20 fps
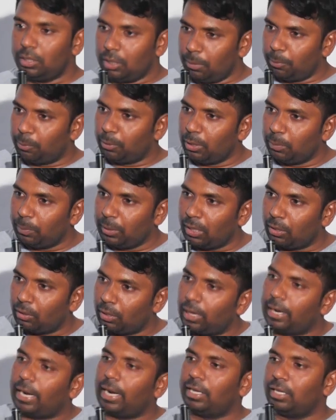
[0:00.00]
ఈ పులిపిల్ల
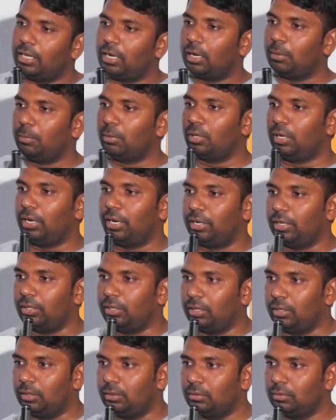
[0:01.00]
కూడా గడ్డి తినడం
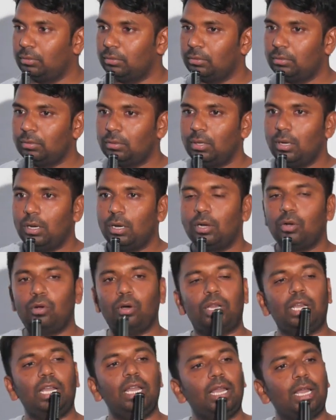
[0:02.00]
మొదలెట్టింది
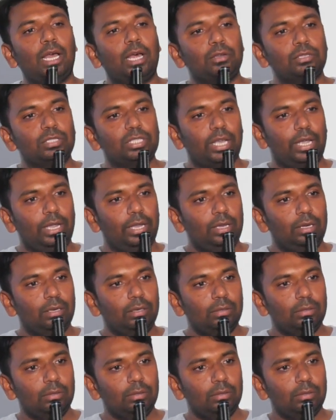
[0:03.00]
గొర్రెలు ఎలా అరుస్తాయి